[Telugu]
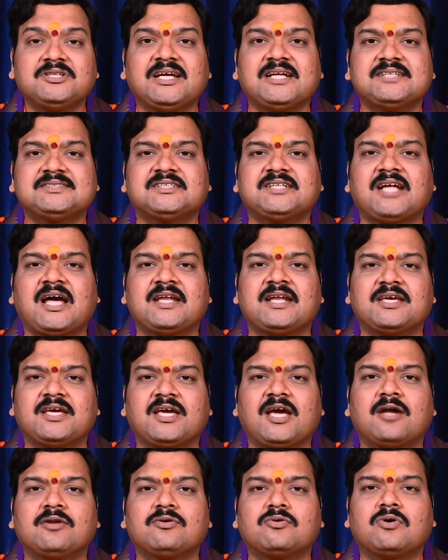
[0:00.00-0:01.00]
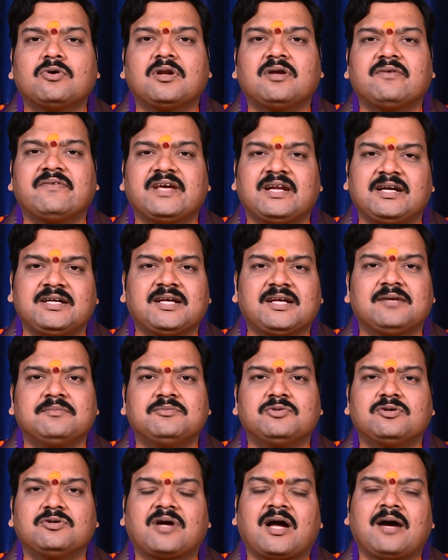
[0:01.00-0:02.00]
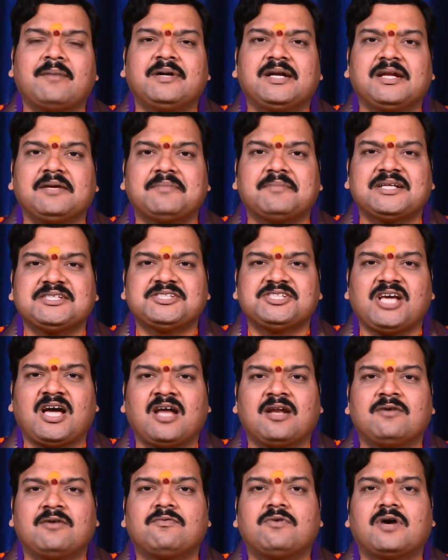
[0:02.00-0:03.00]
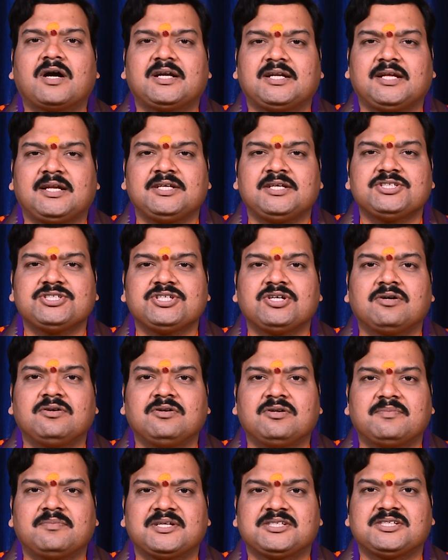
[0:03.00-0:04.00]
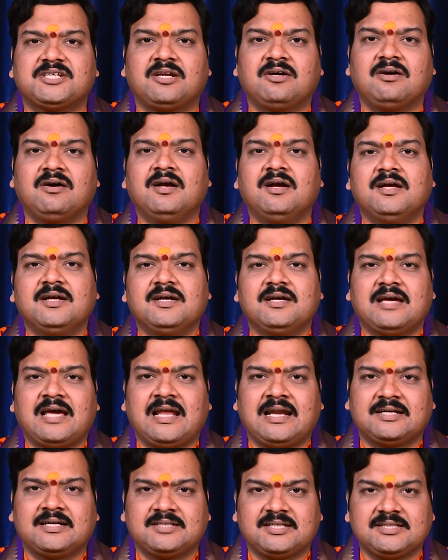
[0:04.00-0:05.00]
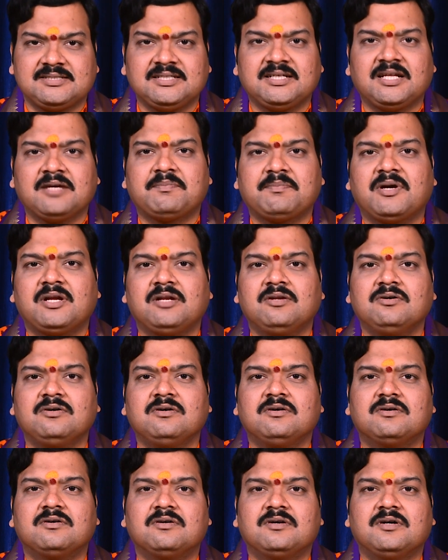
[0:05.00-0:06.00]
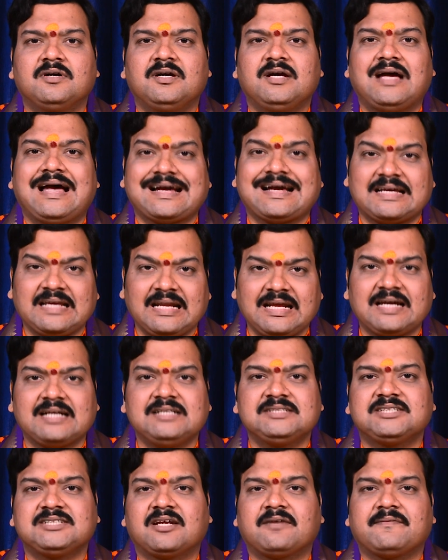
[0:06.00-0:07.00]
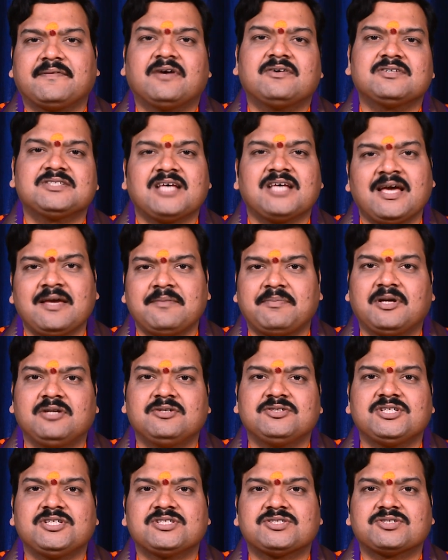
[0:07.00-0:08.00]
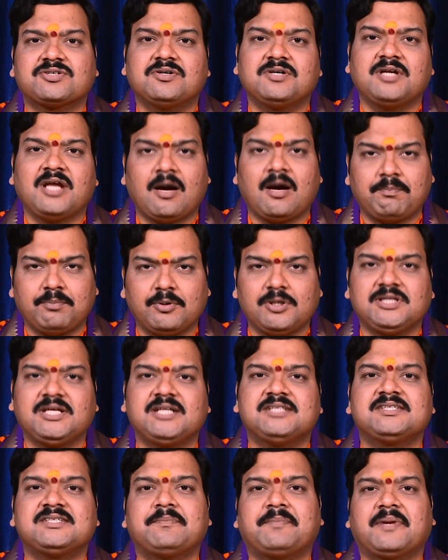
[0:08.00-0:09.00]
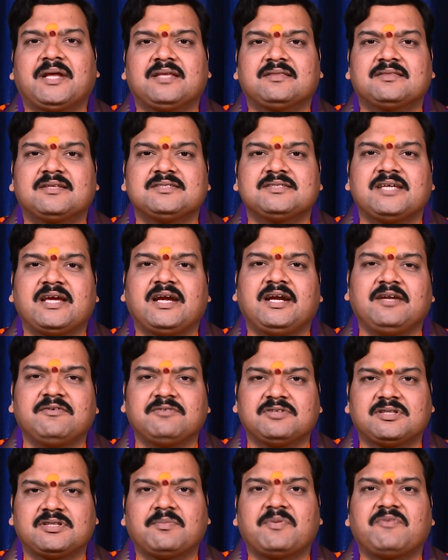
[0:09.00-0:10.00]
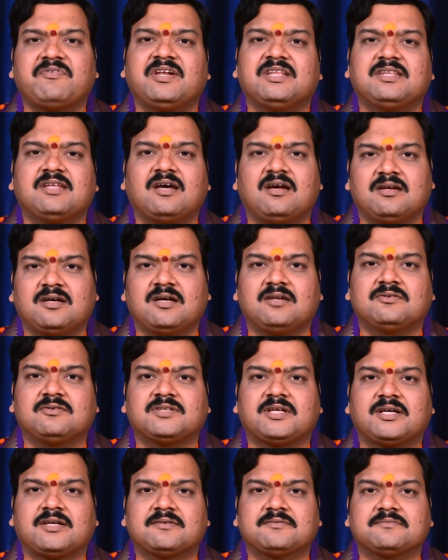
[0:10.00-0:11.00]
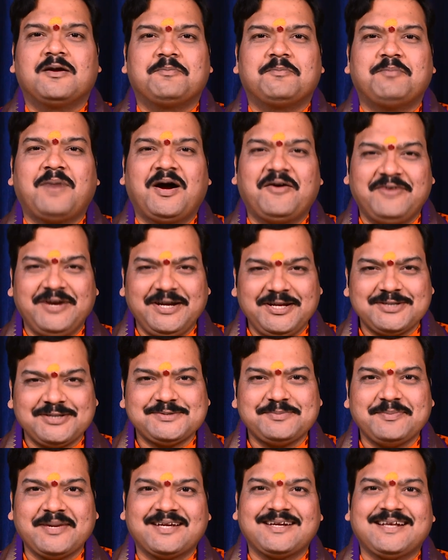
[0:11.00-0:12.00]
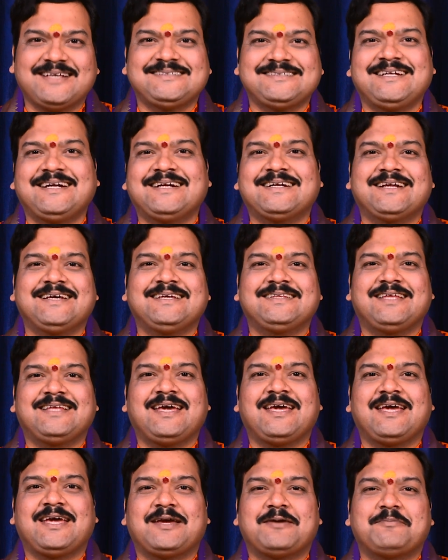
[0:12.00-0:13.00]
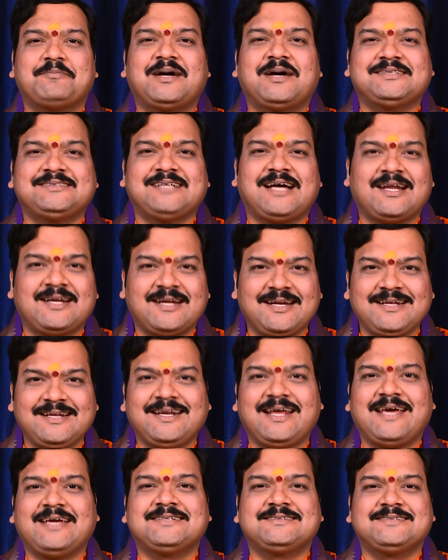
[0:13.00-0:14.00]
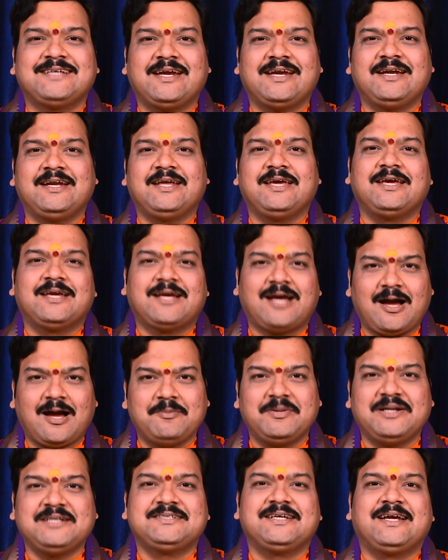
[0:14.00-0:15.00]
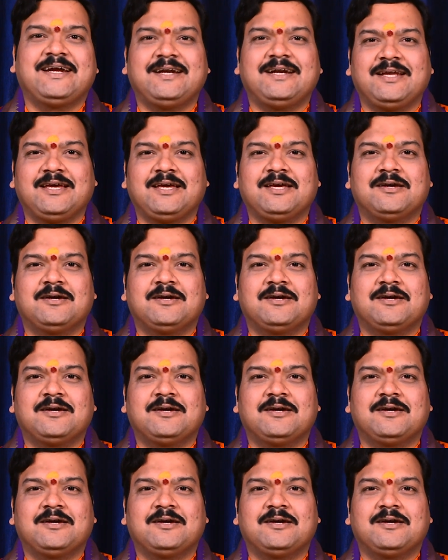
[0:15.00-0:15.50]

తీర్చడానికి అనుకూలమైన టైము కాబట్టి మధ్యాహ్నం ఒకటి నుంచి రెండు మధ్యలో ఎలక్ట్రిసిటీ పనులు అగ్రికల్చర్ వ్యవసాయ పనులు చేసుకోండి అప్పులు తీర్చే ప్రయత్నం చేయండి ఉత్తమ ఫలితాలు కలుగుతాయి మా వీడియోస్ మీకు నచ్చినట్లయితే మా ఛానల్ని లైక్ చేయండి కామెంట్ చేయండి